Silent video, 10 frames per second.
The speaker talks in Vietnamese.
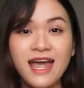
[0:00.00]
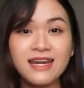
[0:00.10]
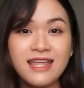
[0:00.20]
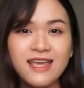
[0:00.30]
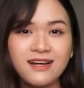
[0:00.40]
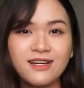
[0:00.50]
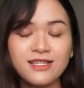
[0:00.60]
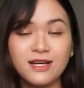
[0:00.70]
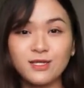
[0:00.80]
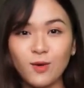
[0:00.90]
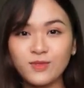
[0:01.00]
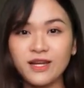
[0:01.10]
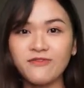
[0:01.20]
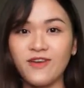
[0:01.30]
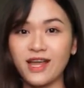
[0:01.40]
để nhận được những thông
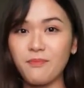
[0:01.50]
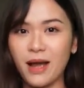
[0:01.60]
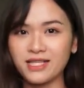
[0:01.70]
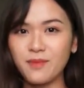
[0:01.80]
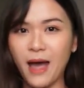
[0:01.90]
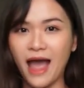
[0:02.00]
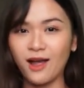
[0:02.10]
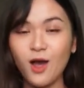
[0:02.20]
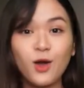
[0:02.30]
tin về các bảng xếp hạng